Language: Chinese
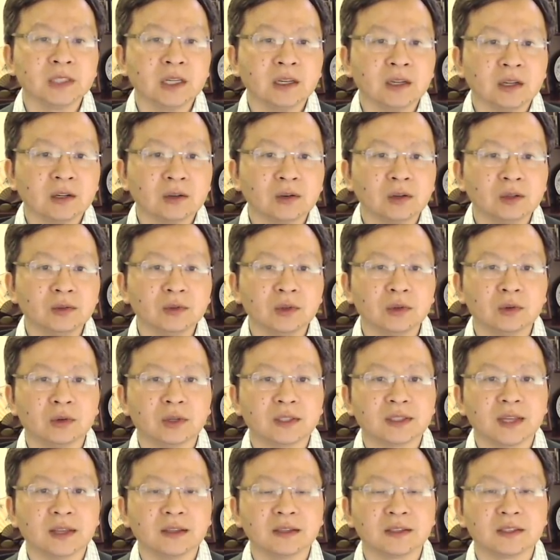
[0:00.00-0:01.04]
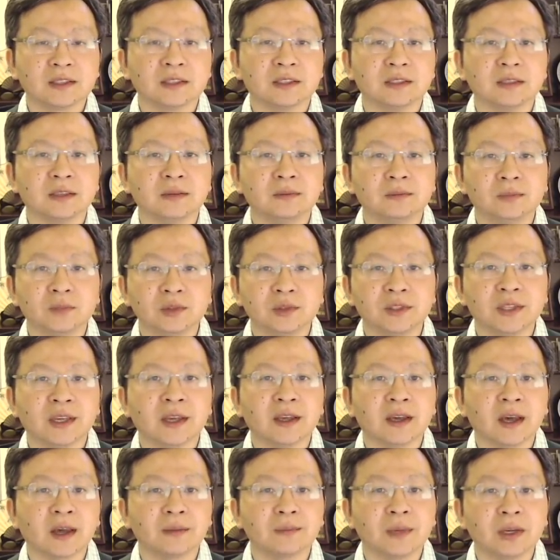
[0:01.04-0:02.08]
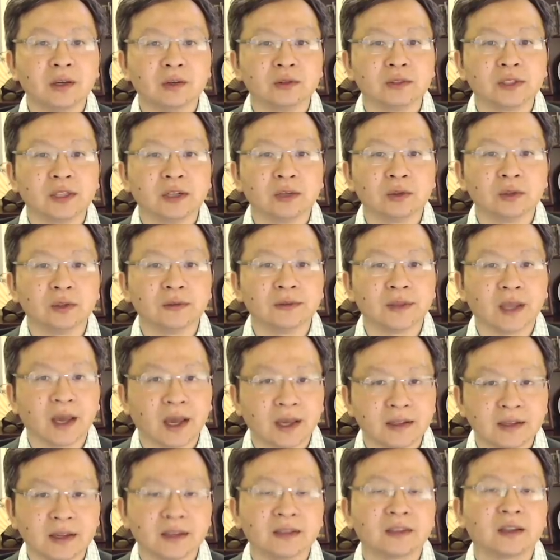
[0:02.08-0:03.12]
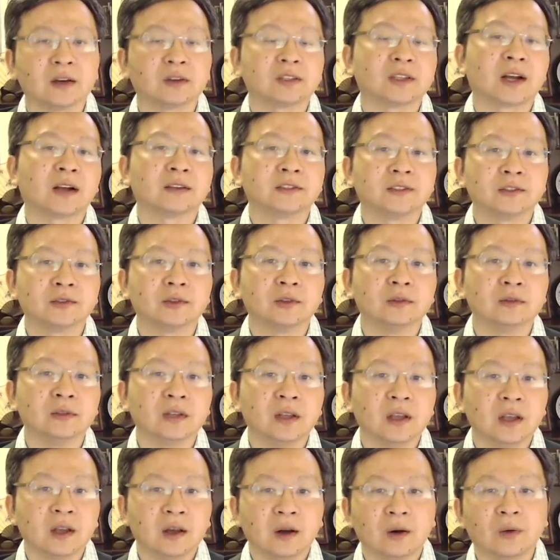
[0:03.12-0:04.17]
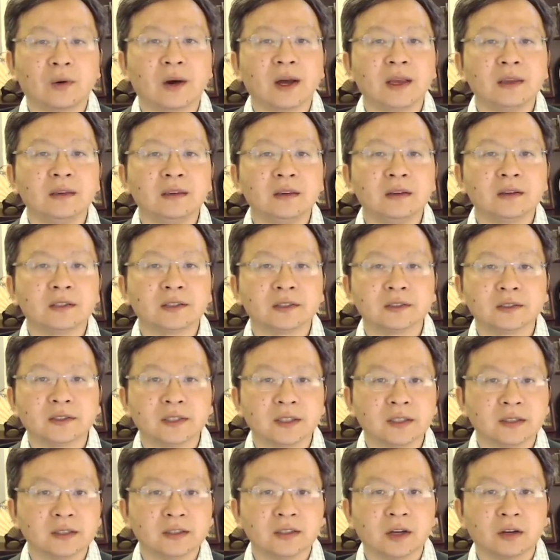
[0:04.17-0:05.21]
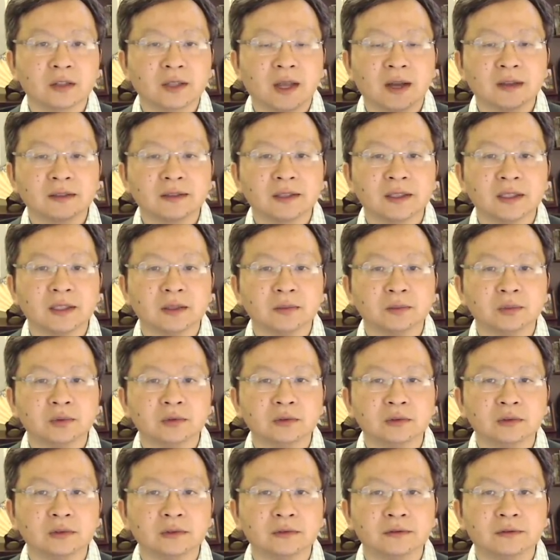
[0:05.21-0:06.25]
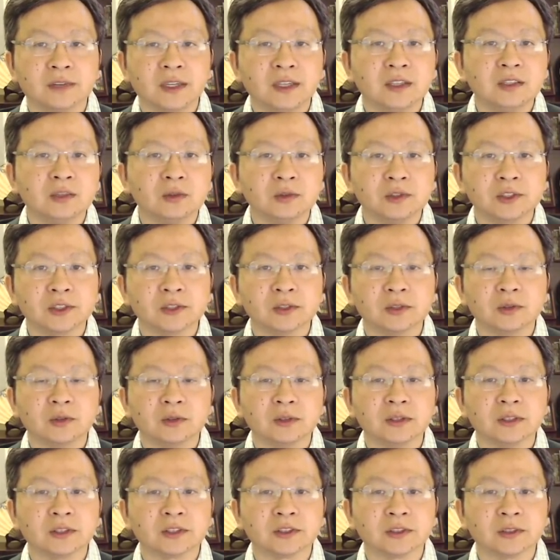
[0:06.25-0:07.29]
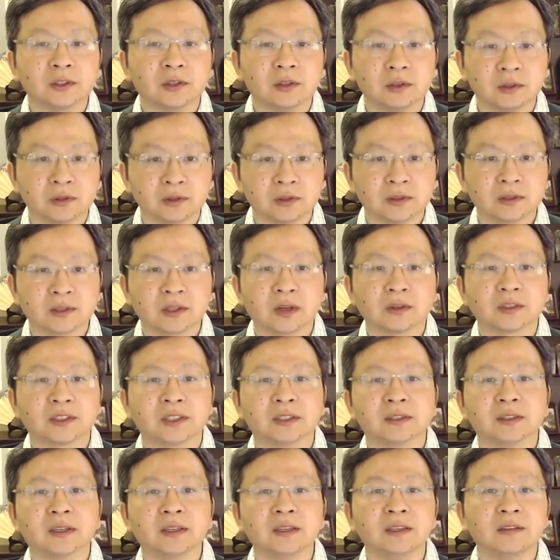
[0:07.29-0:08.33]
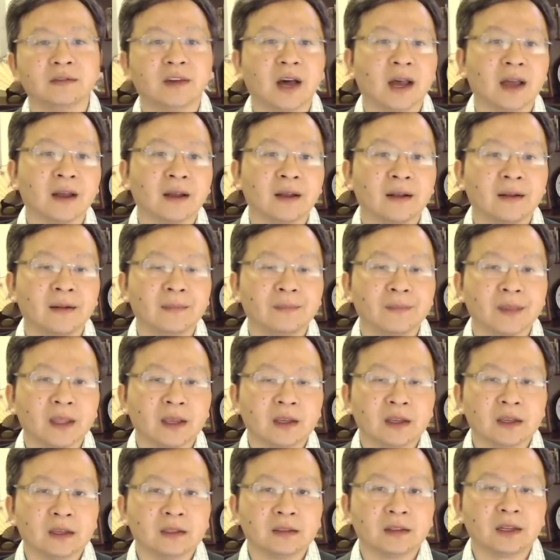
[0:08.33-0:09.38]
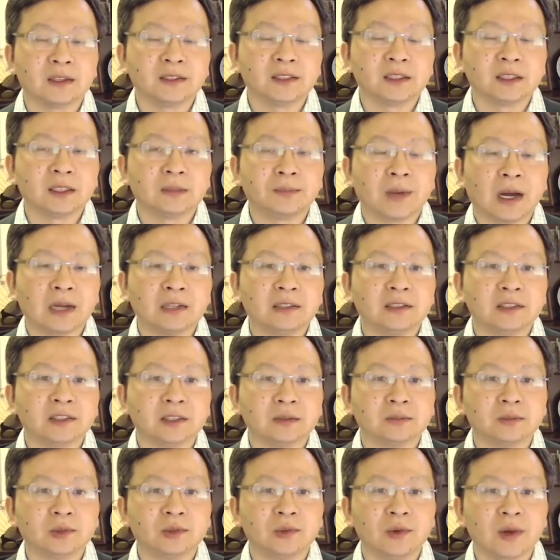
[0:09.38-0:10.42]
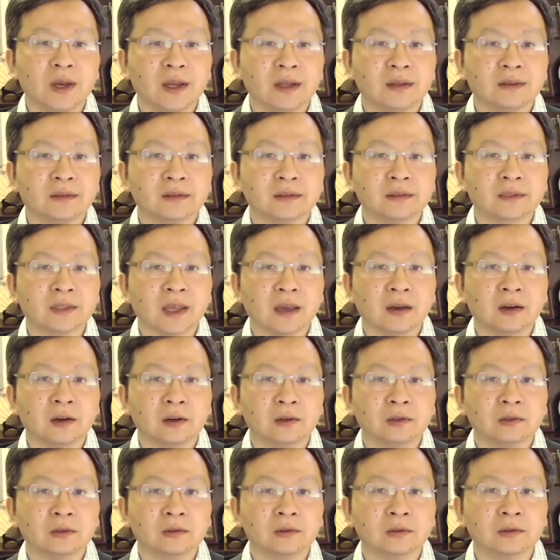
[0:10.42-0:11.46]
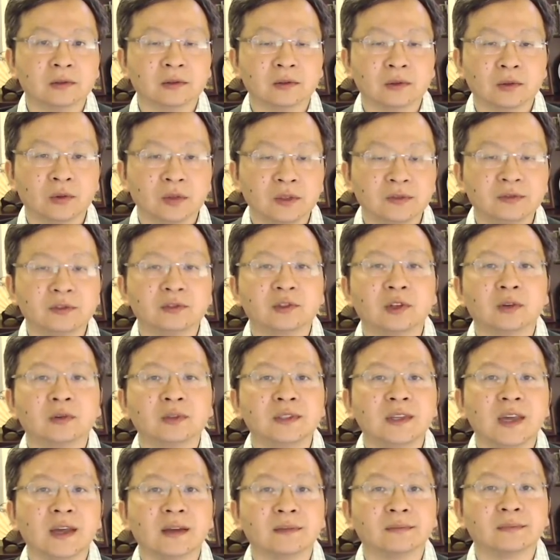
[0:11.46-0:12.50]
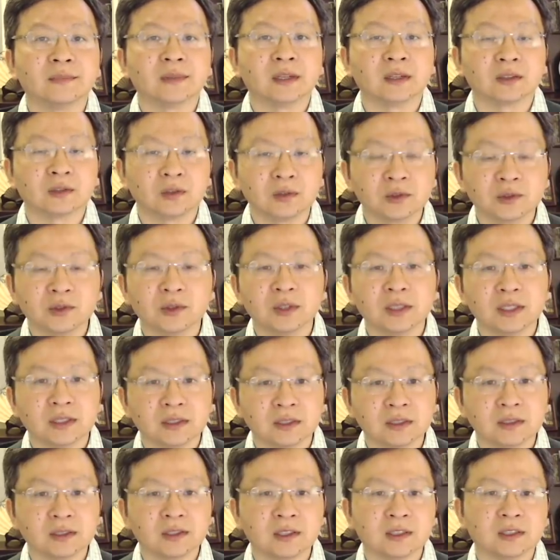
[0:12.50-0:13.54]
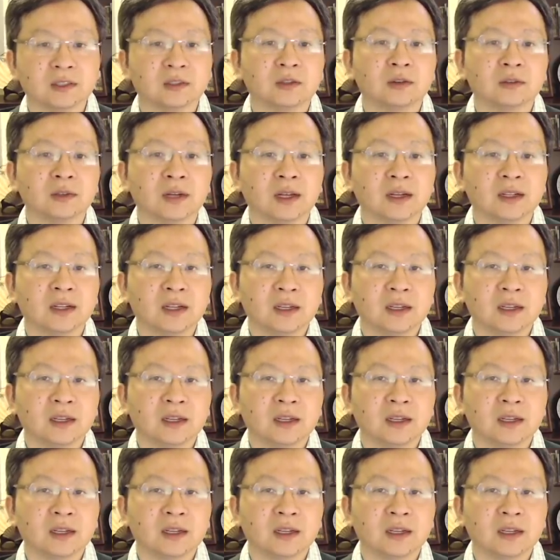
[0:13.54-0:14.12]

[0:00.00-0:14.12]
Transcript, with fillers: 关于火灾的起因，目前还没有定论，还在调查之中，怀疑是这个教堂顶部维修施工的时候造成的意外。那这个巴黎圣母院灾后恢复重建啊，工作已经启动了，